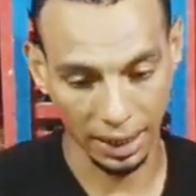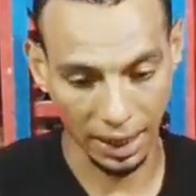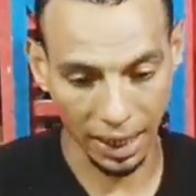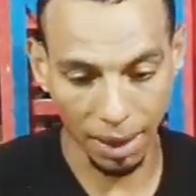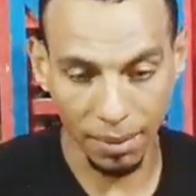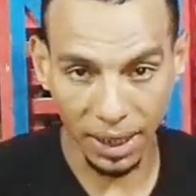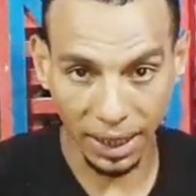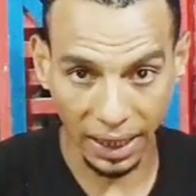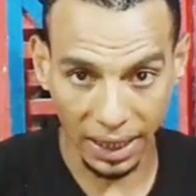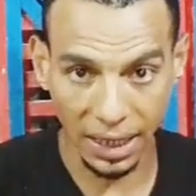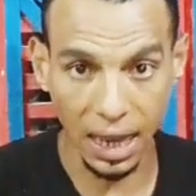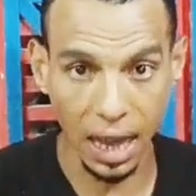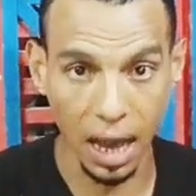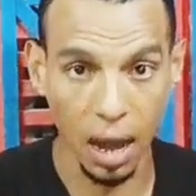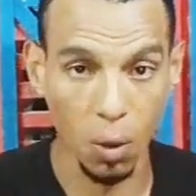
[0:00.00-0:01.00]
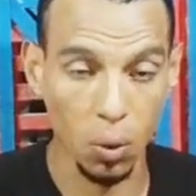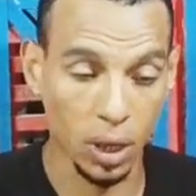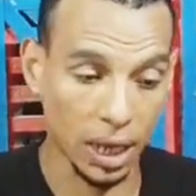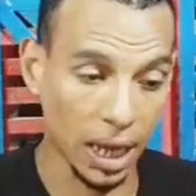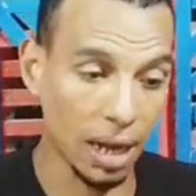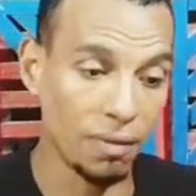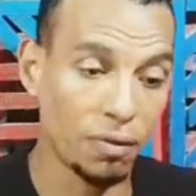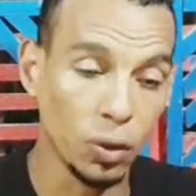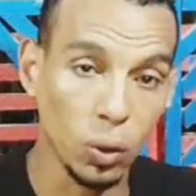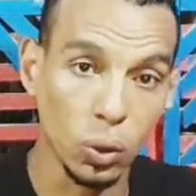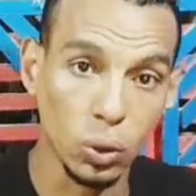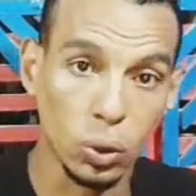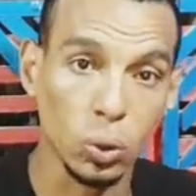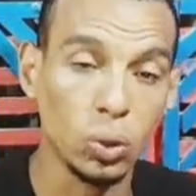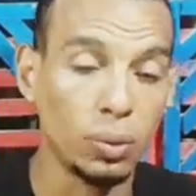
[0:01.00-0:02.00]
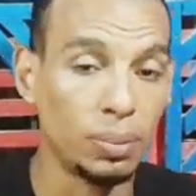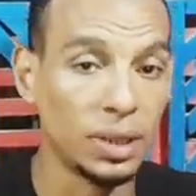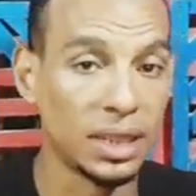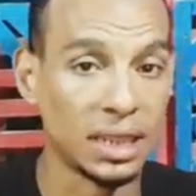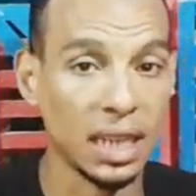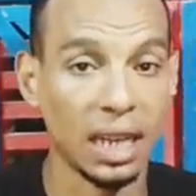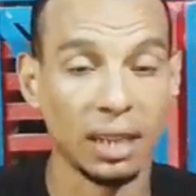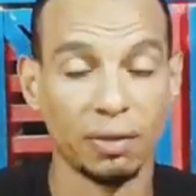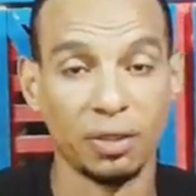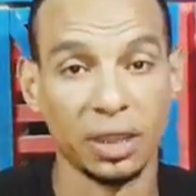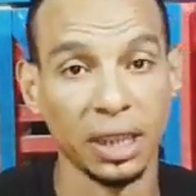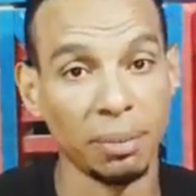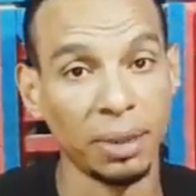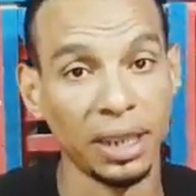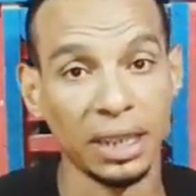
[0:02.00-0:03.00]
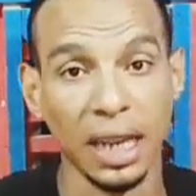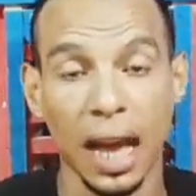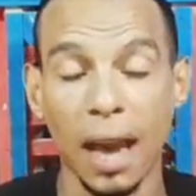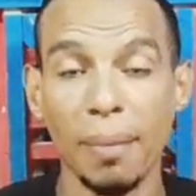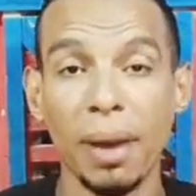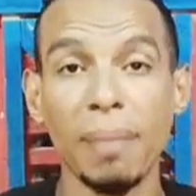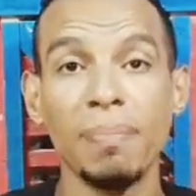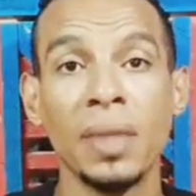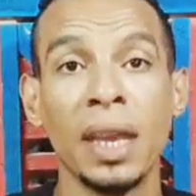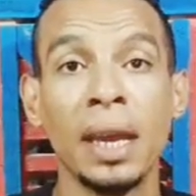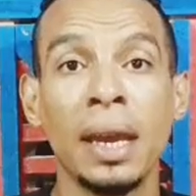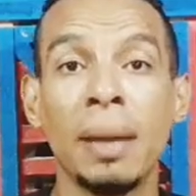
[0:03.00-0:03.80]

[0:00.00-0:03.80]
كلام الغية او الكلام في الاصول بالذات في تربية الحمام